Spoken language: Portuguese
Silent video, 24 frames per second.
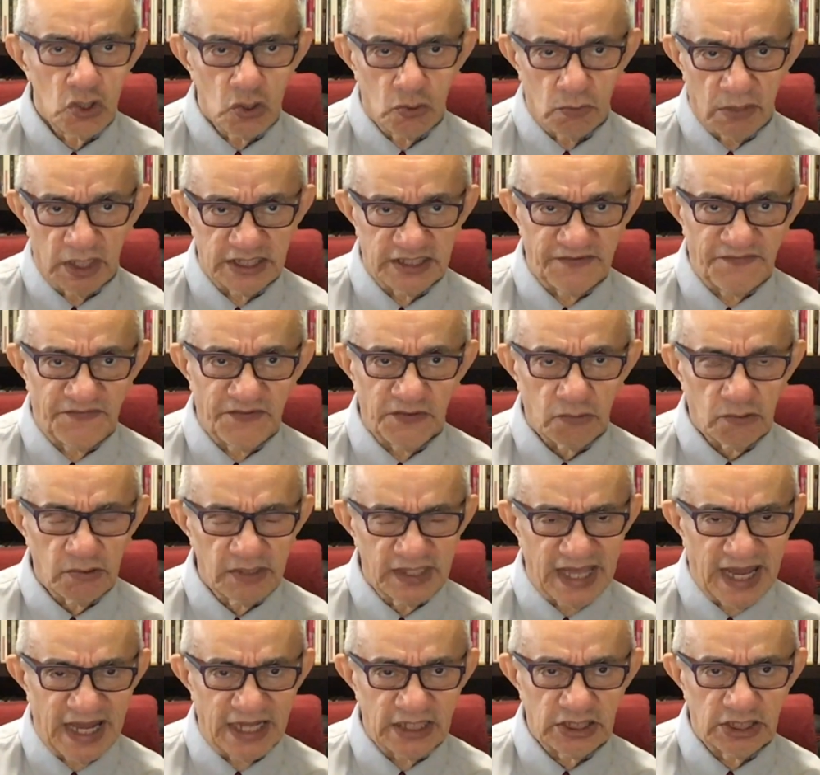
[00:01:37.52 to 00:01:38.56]
uma
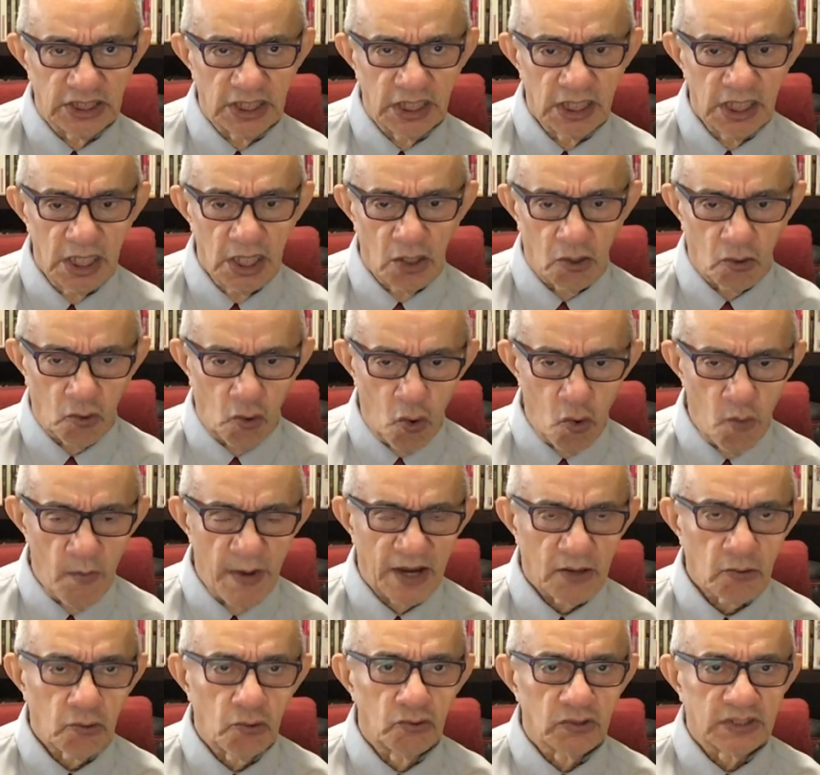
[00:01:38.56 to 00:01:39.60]
dificuldade com uma
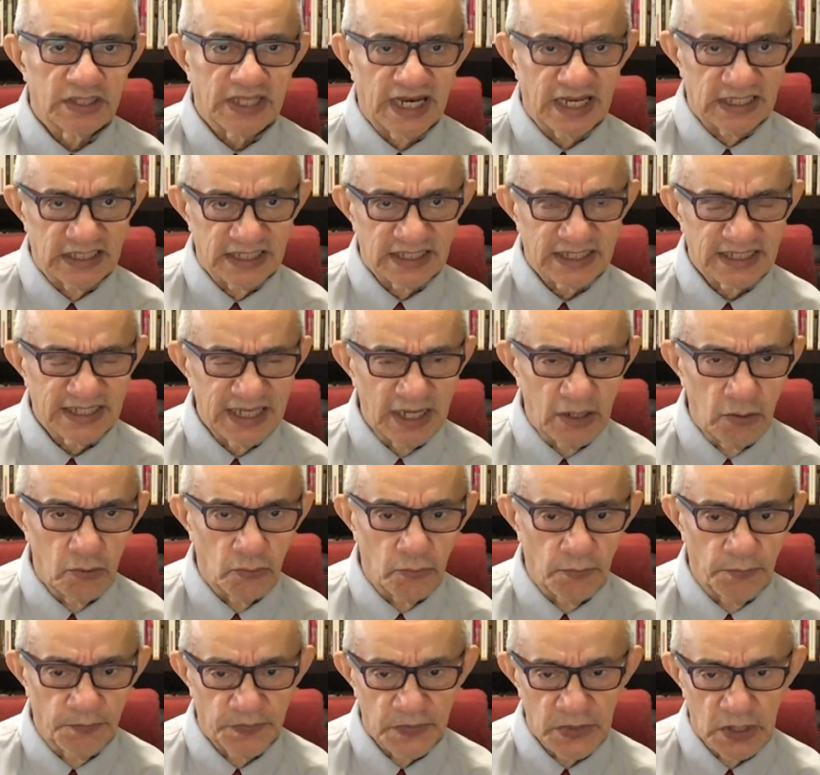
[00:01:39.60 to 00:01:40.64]
contradição,
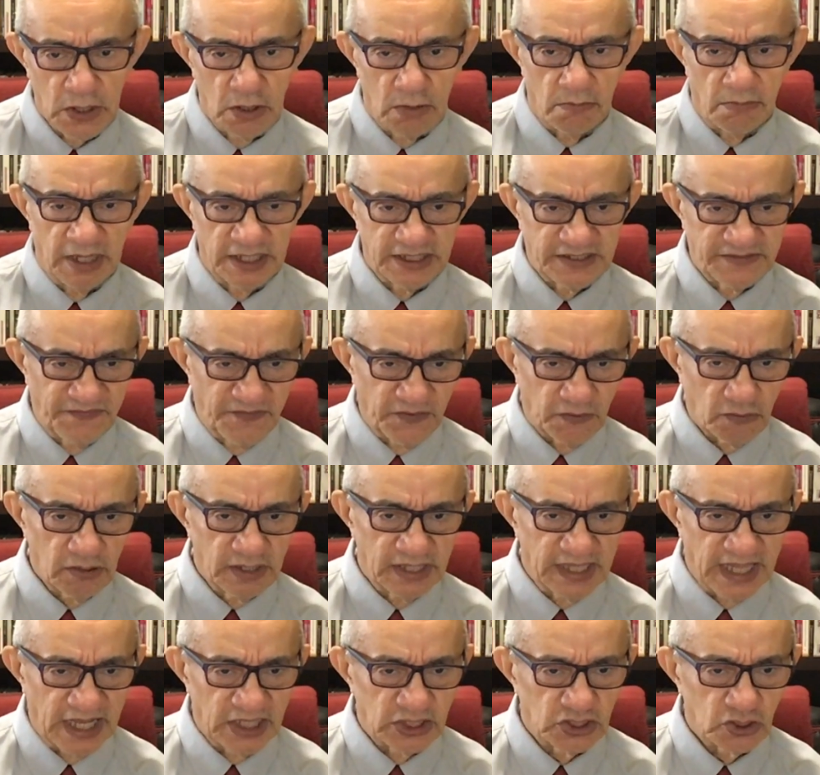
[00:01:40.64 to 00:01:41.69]
uma
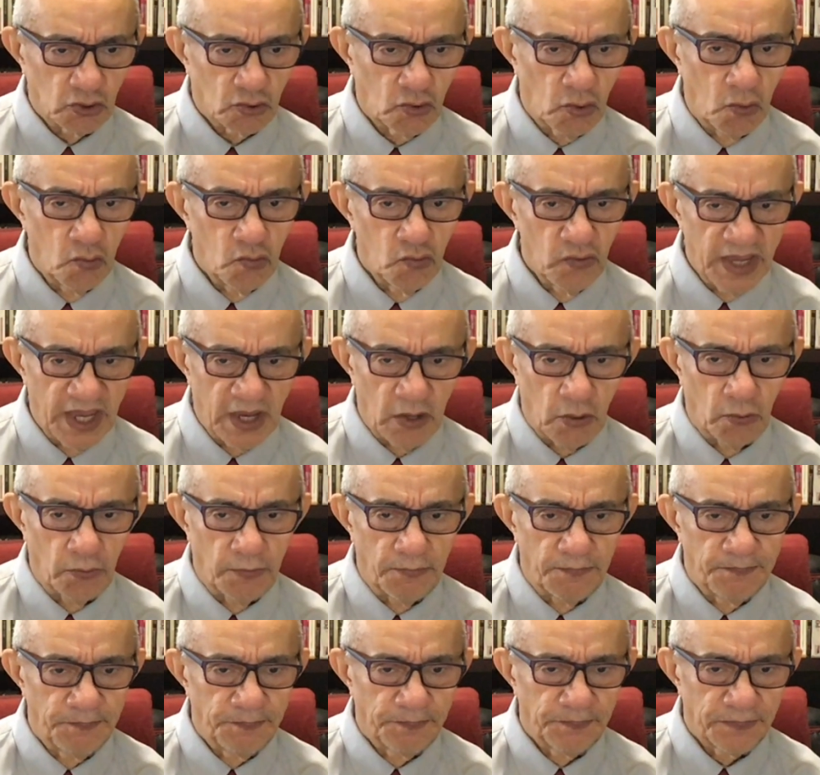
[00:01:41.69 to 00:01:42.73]
dificuldade com um erro.
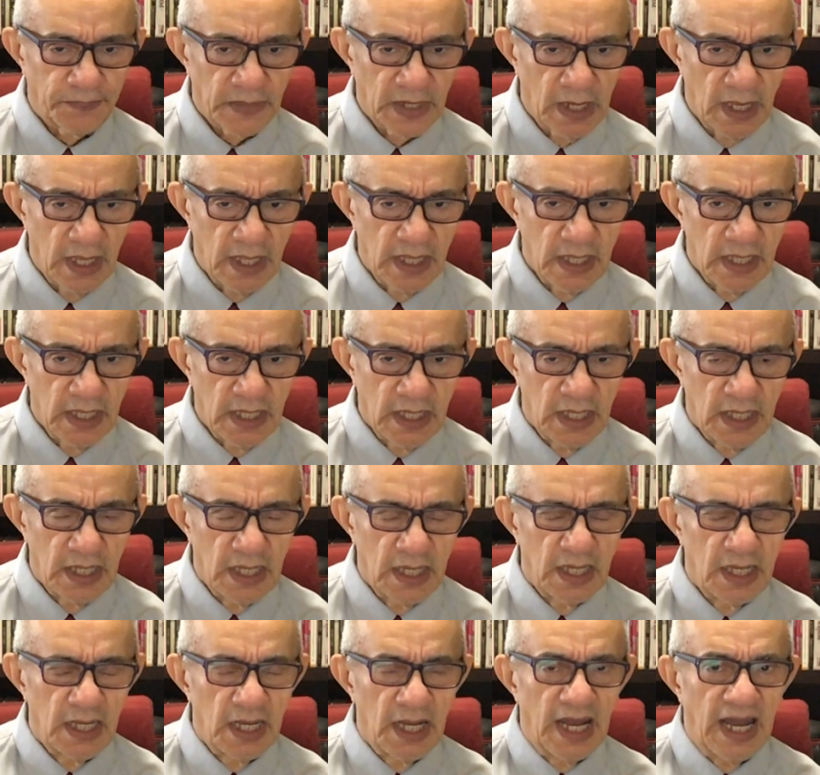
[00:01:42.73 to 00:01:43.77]

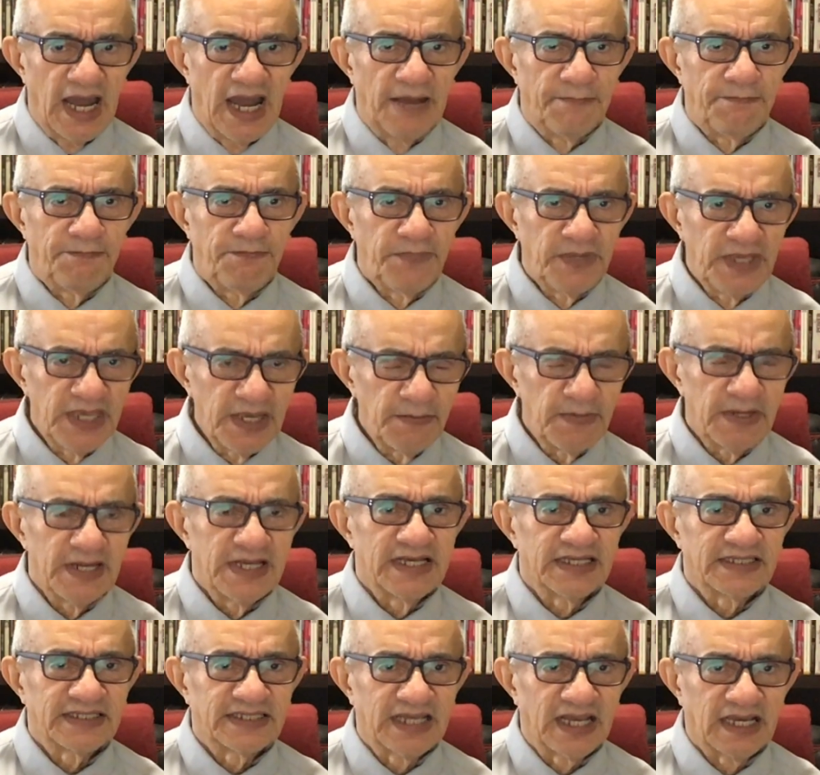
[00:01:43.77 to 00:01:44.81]
A
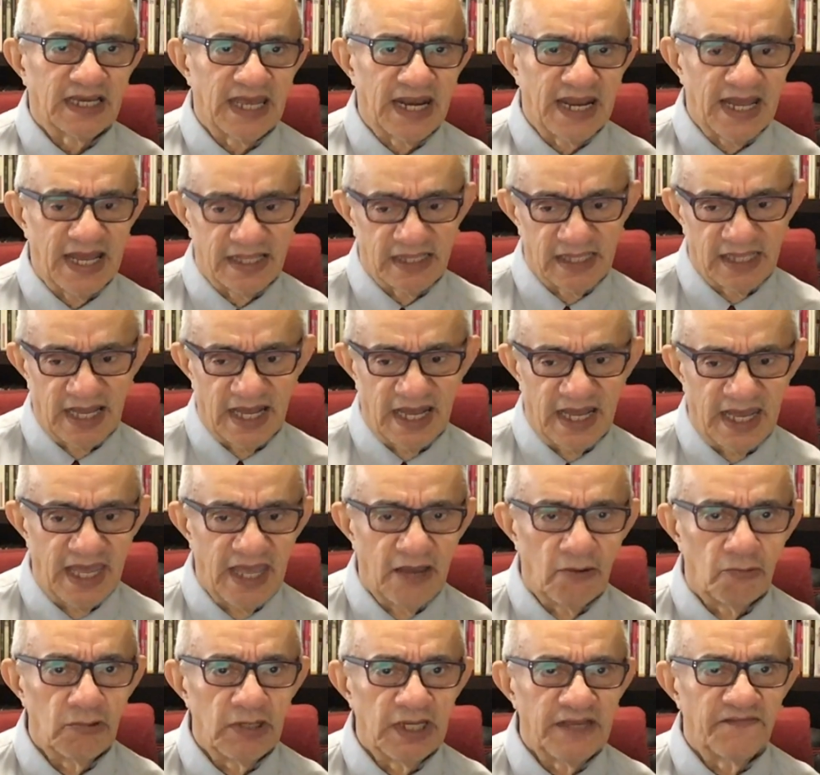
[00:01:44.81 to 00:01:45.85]
Bíblia Sagrada
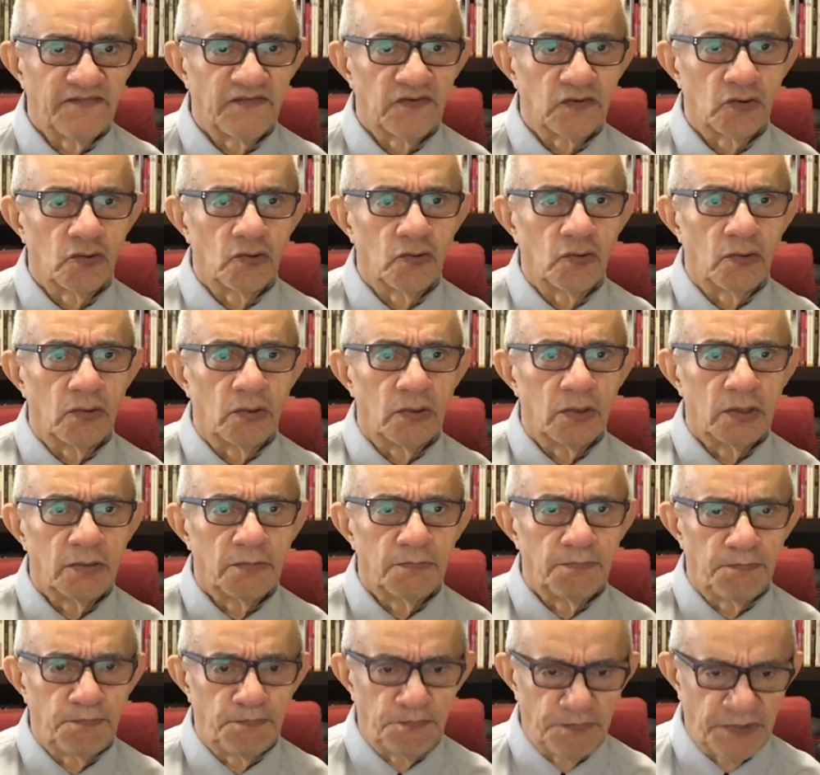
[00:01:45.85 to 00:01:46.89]
é um livro
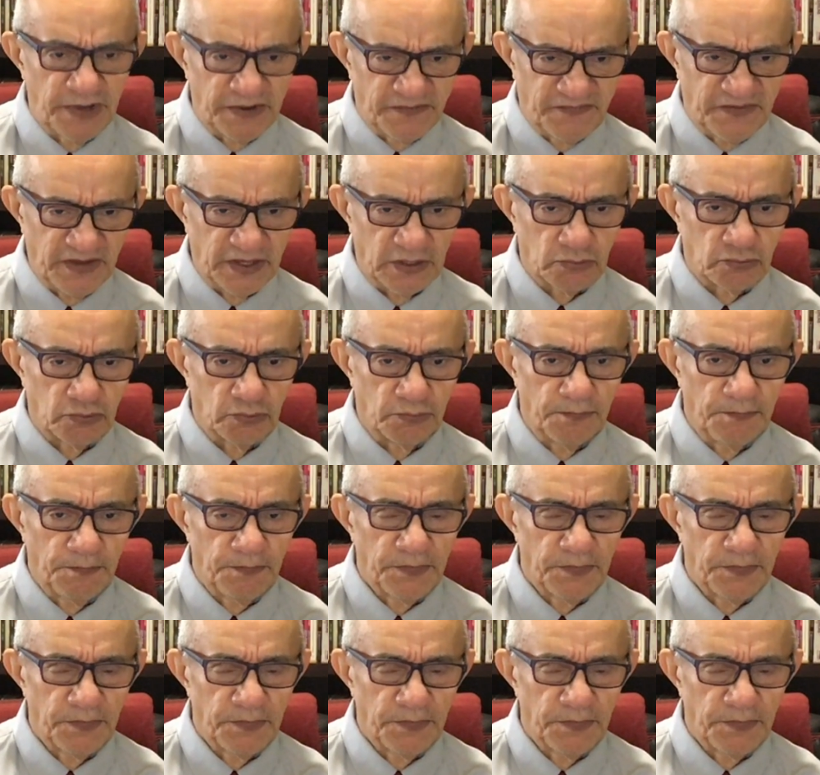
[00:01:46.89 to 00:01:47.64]
perfeito.